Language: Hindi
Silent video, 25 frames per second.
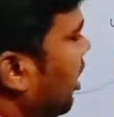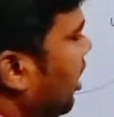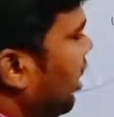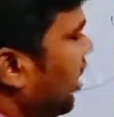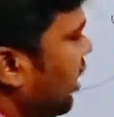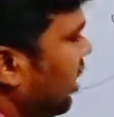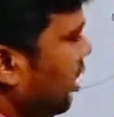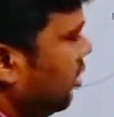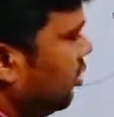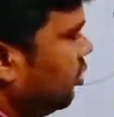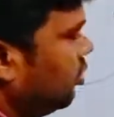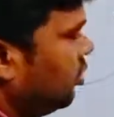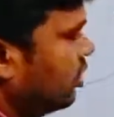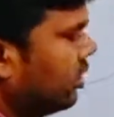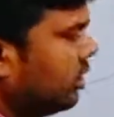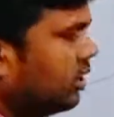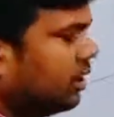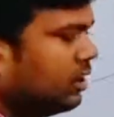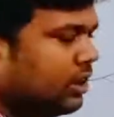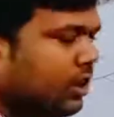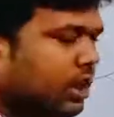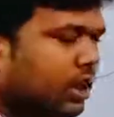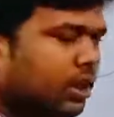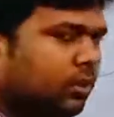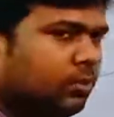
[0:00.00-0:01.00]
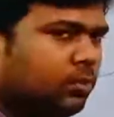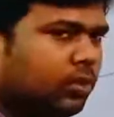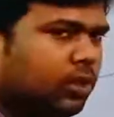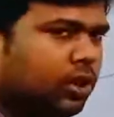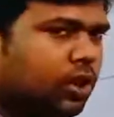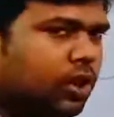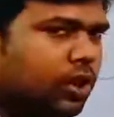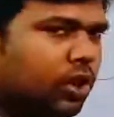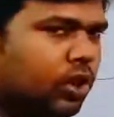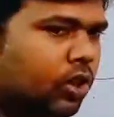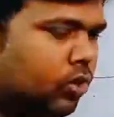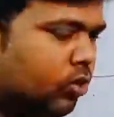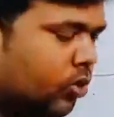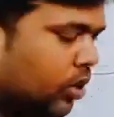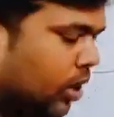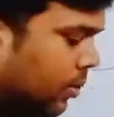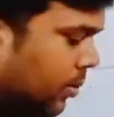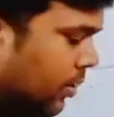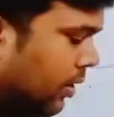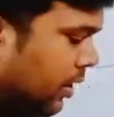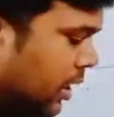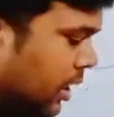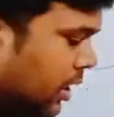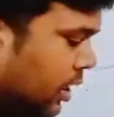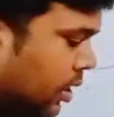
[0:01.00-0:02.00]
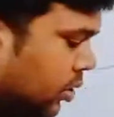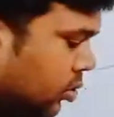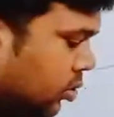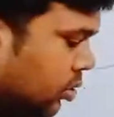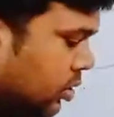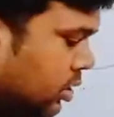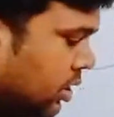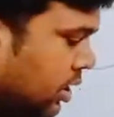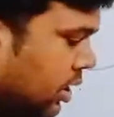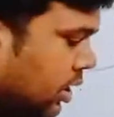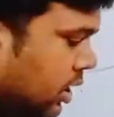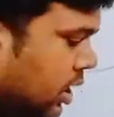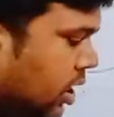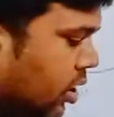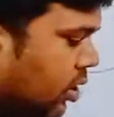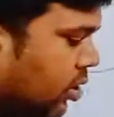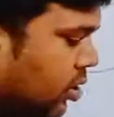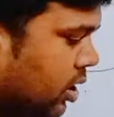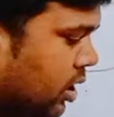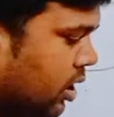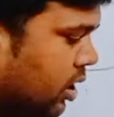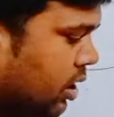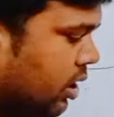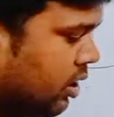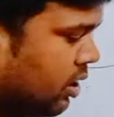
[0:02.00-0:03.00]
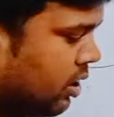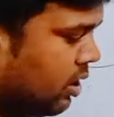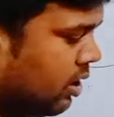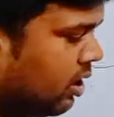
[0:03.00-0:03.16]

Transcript: आना तो चाहिए सेम तो आपने कहा ये क्वेश्चन क्या हो गया